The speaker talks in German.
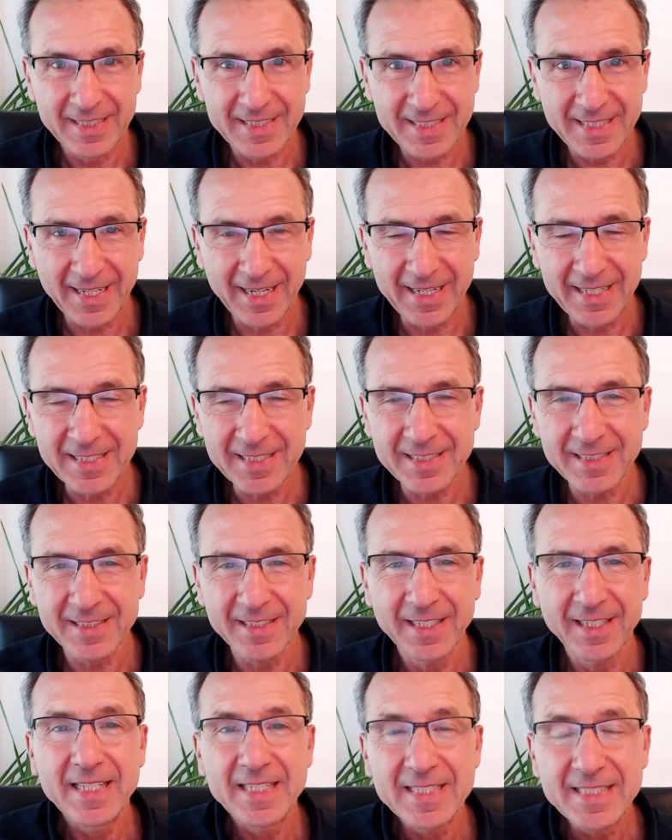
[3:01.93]
Das
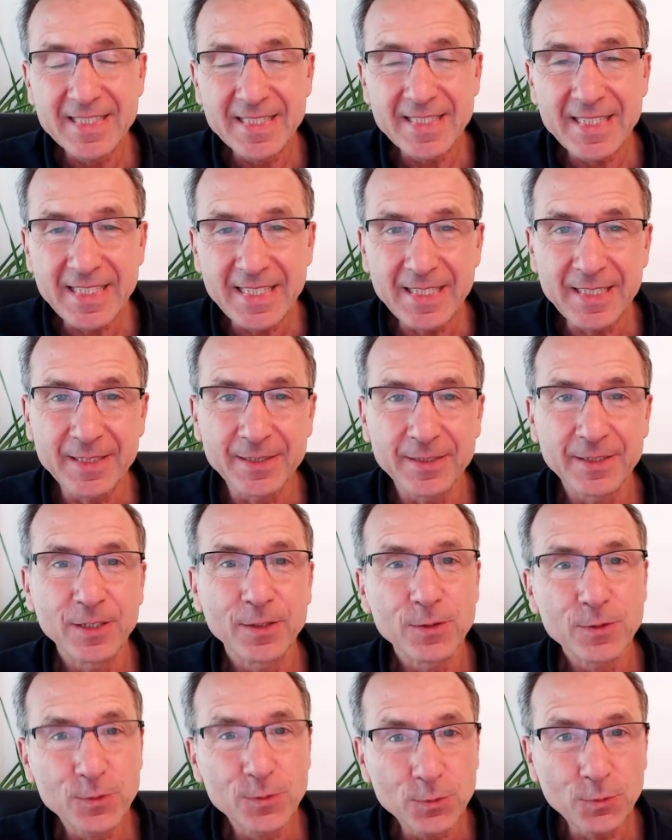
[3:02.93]
heißt,
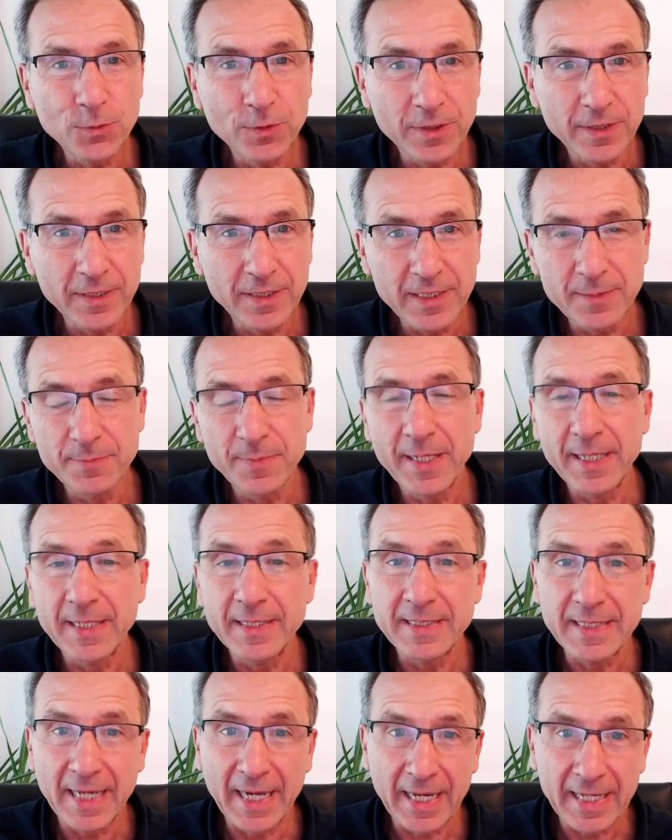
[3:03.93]
sie suchen nicht mehr
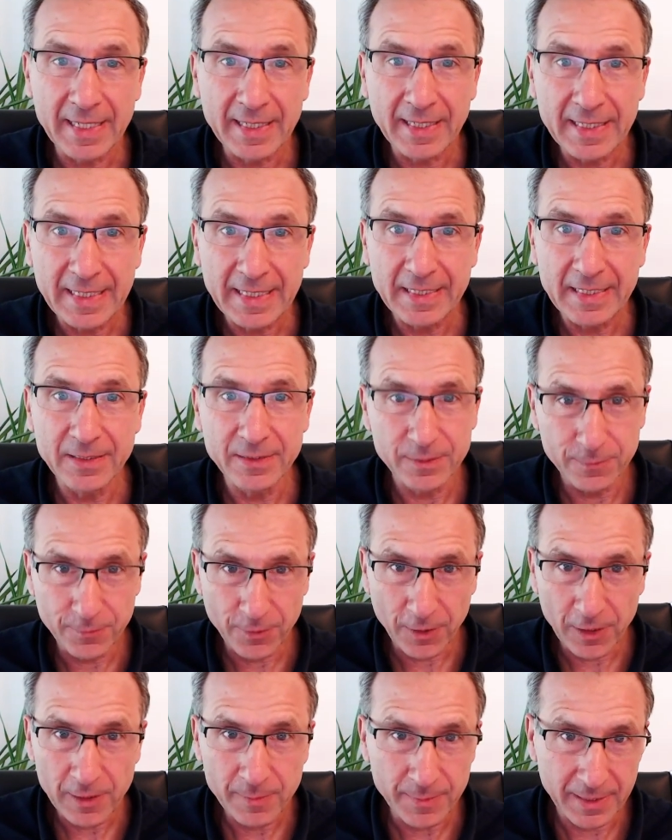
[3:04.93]
die eierlegende
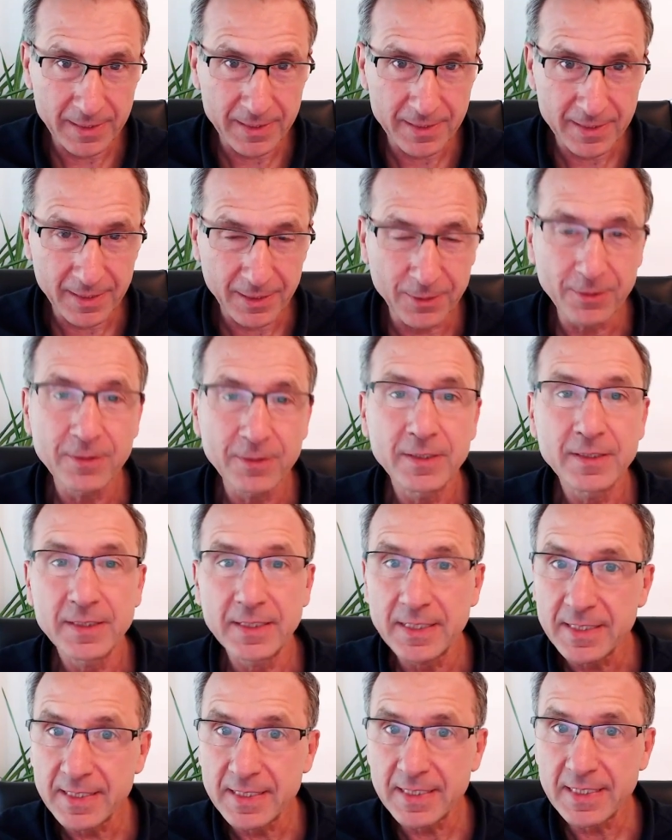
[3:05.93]
Wollmilchsau,
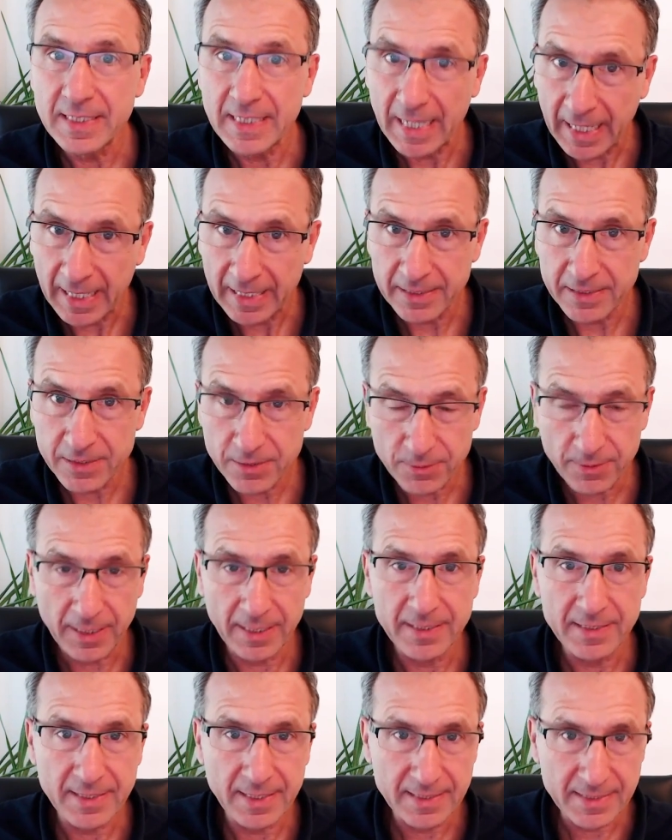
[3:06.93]
die sie eins zu
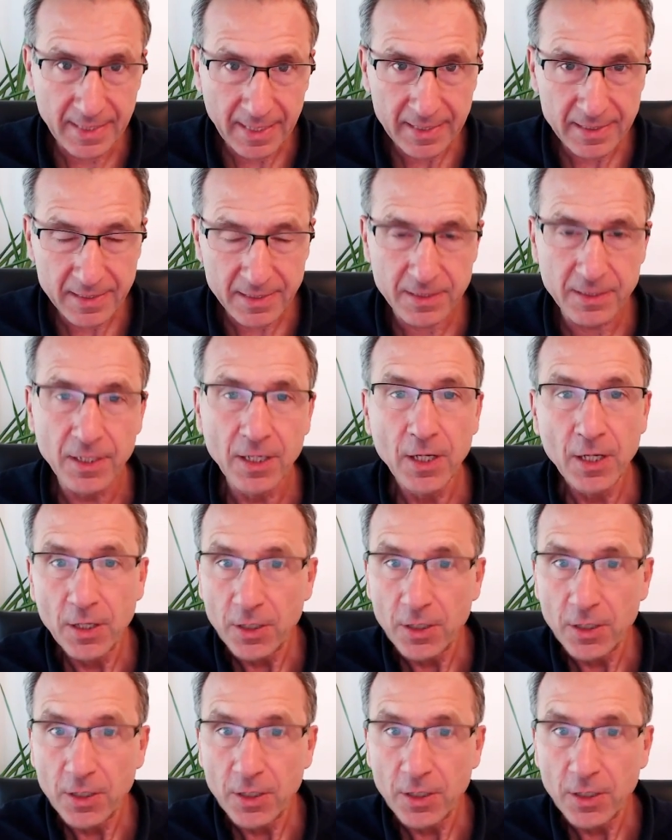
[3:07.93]
eins ersetzt,